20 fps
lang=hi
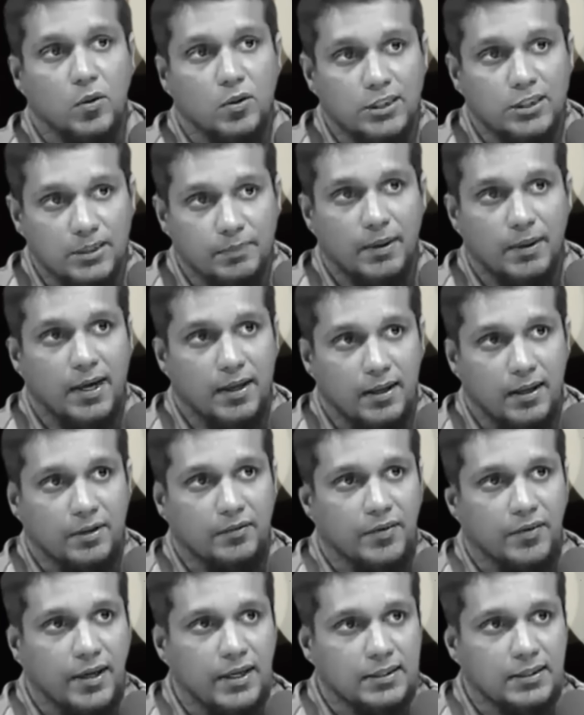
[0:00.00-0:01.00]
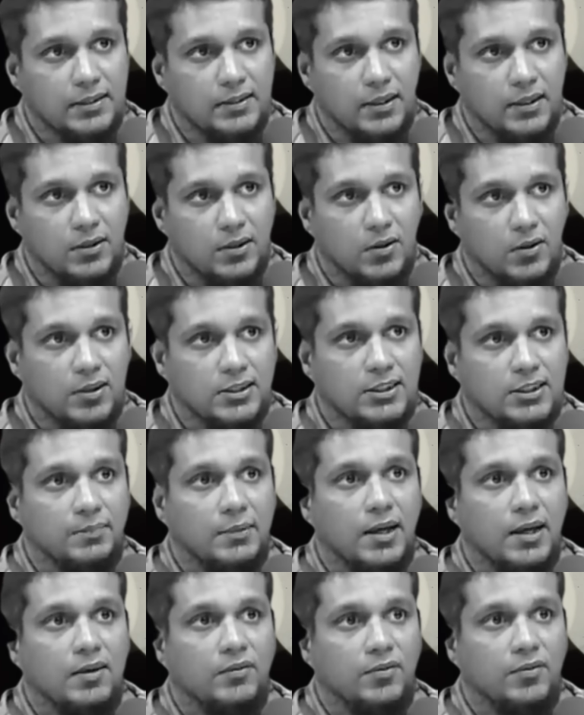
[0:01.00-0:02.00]
मोस्ट स्माइलिंग फेस डिड नॉट
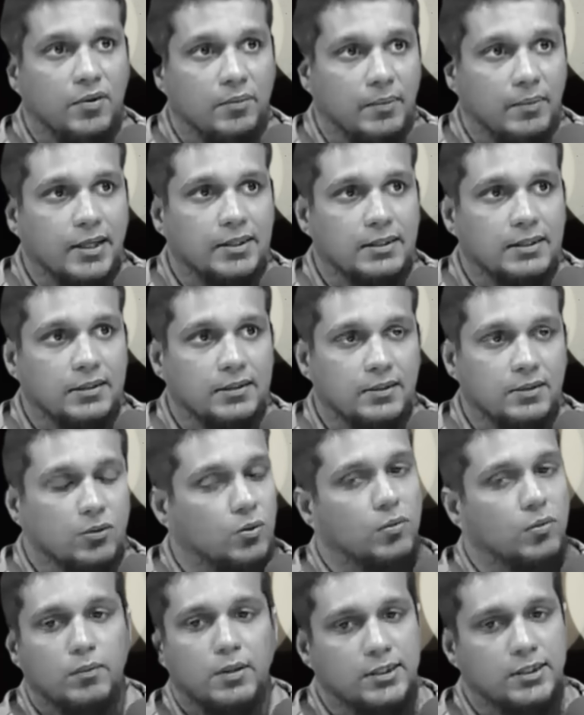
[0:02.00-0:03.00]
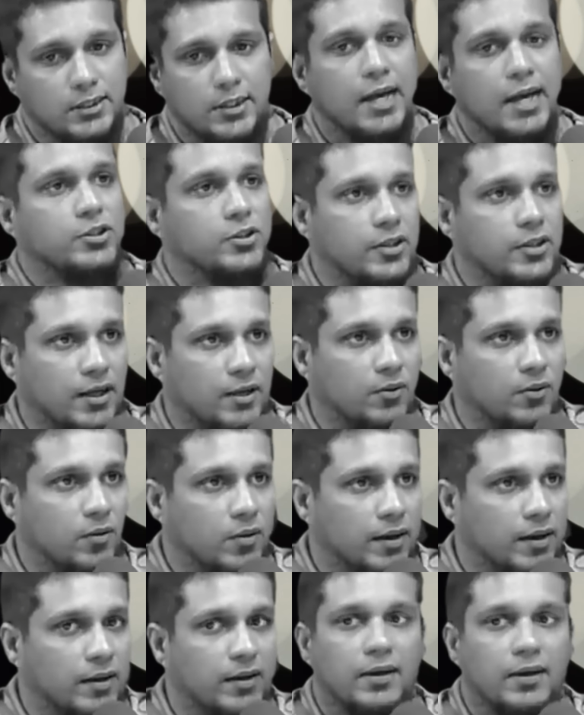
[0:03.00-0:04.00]
स्माइल फॉर मंथ्स तो इट्स नेचुरल
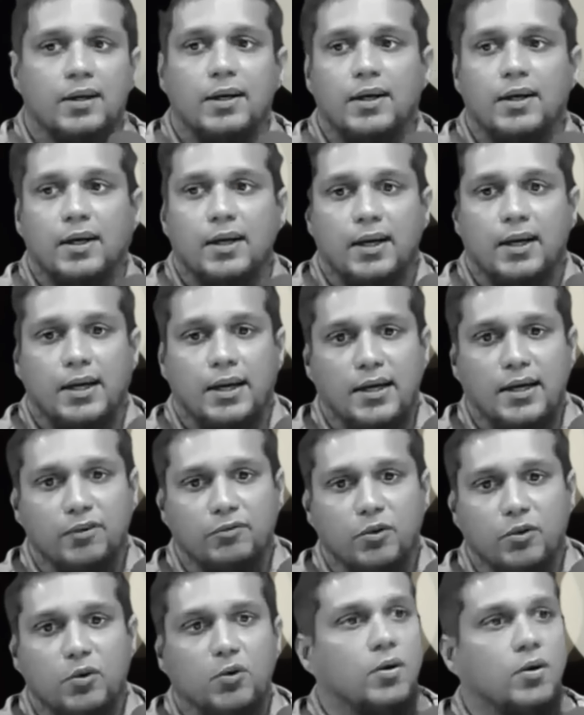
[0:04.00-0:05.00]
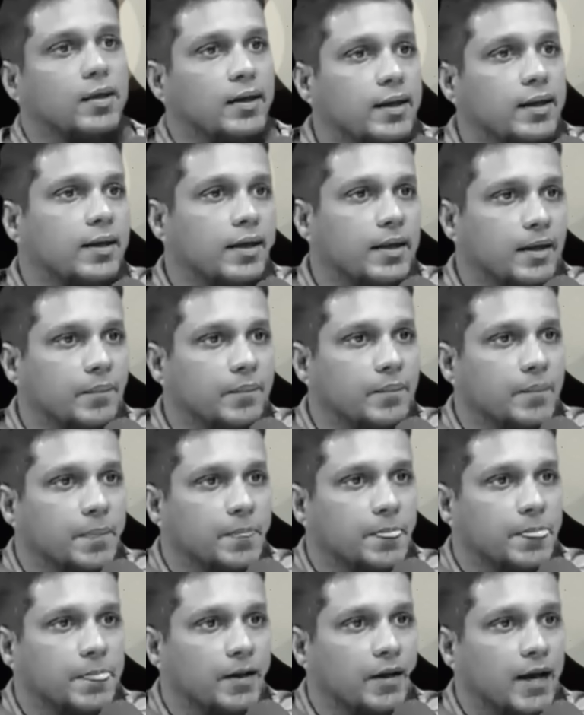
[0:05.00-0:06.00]
ओके लेकिन वो रुक नहीं
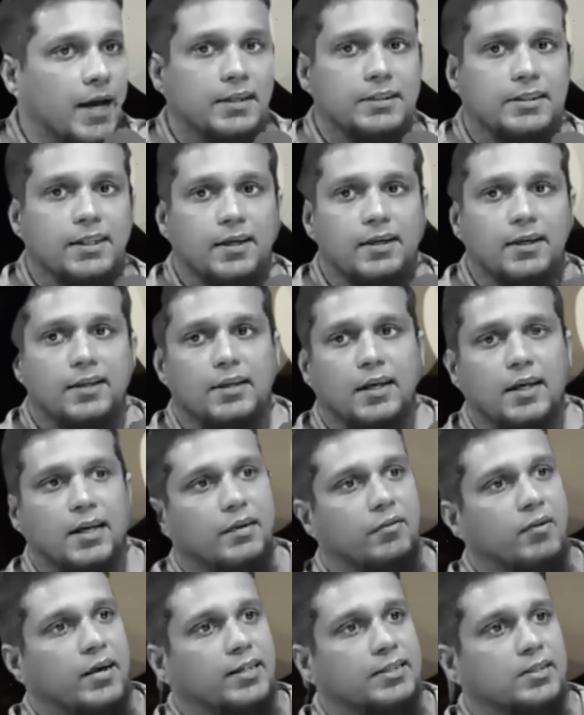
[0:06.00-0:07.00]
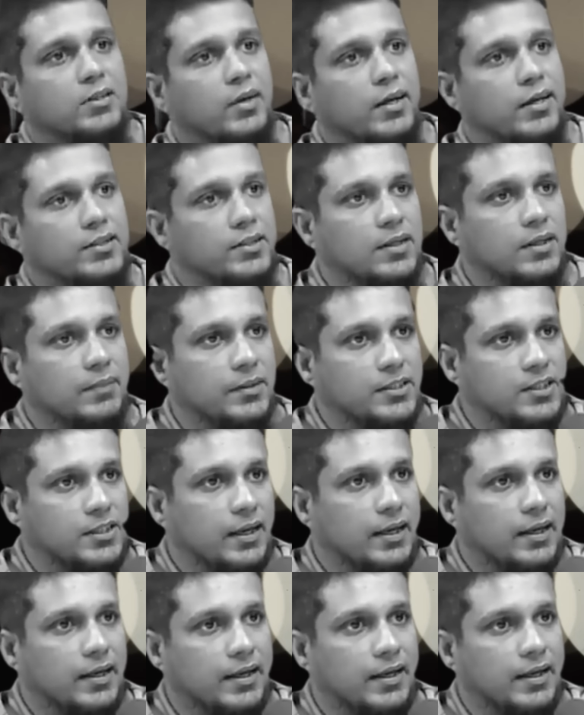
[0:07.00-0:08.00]
गए ऐसा नहीं था कि वो आइसोलेशन में
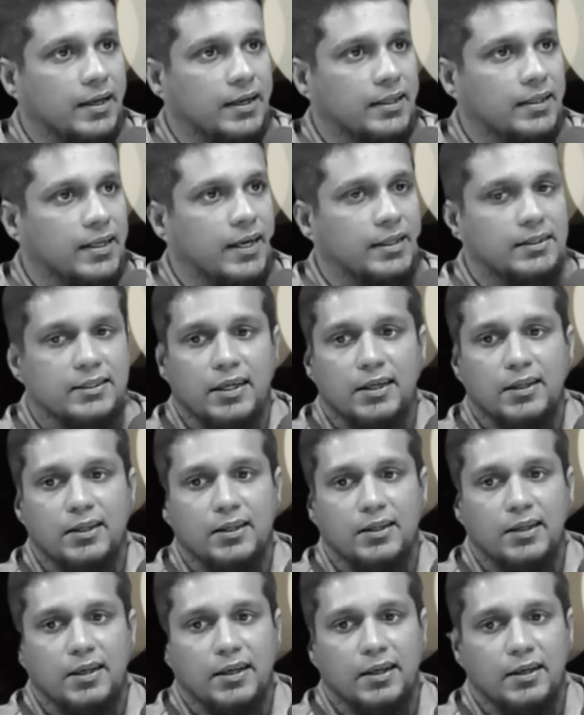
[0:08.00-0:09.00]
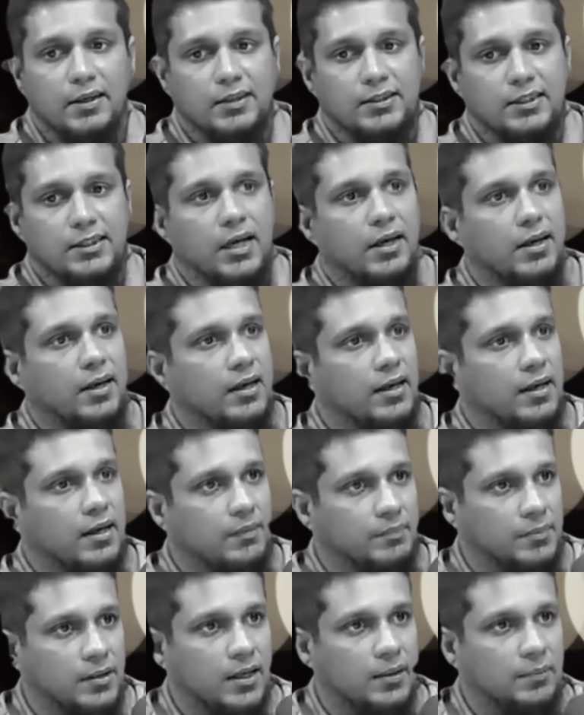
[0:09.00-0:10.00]
चले गए या ऐसा नहीं था कि सारे
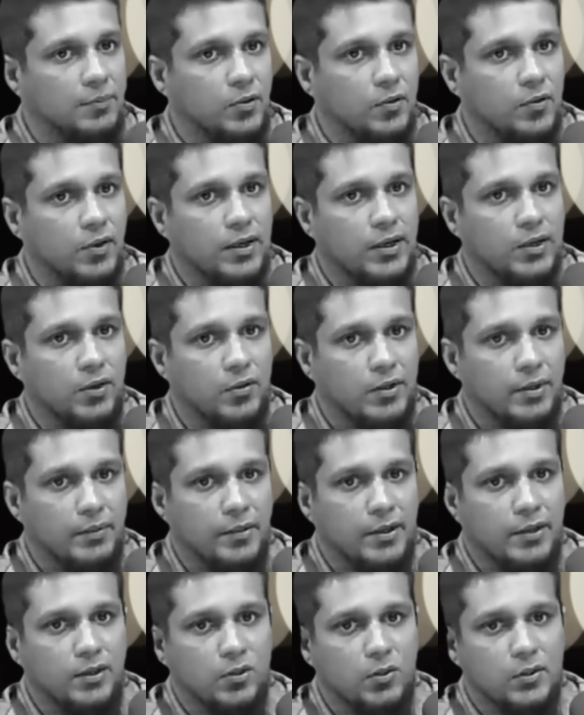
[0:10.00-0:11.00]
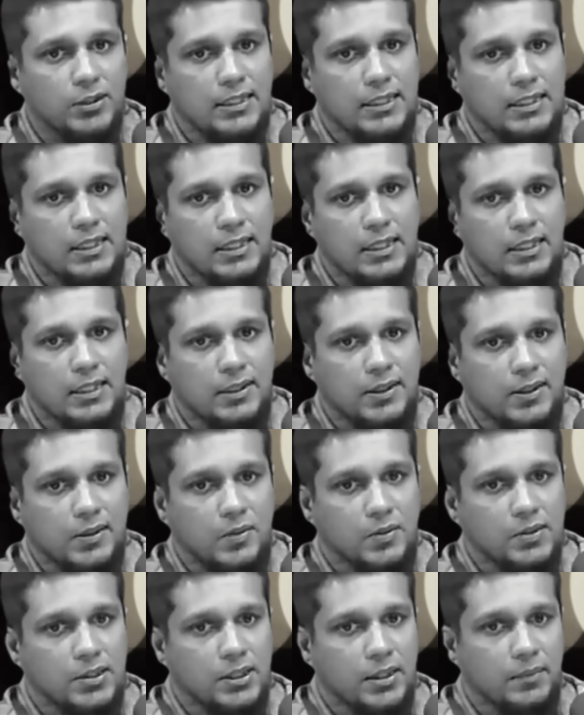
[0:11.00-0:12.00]
काम ठप हो गए क्योंकि मेरे दोस्त ने कहा कि
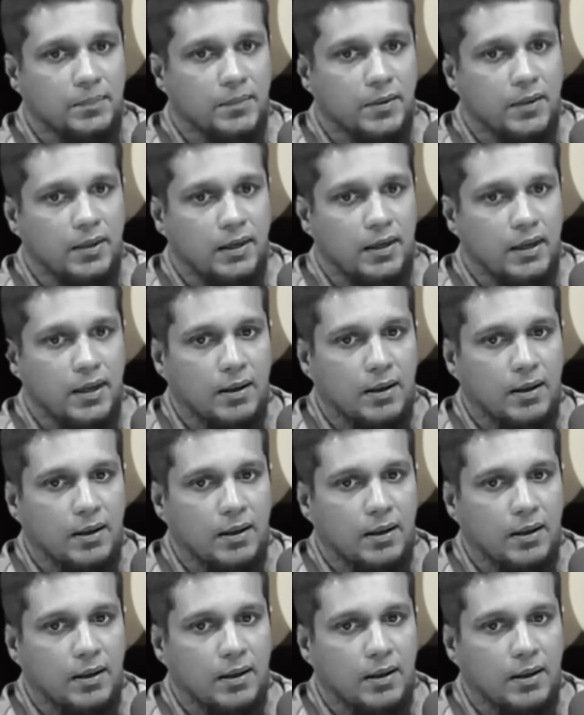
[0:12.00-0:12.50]
देखो जब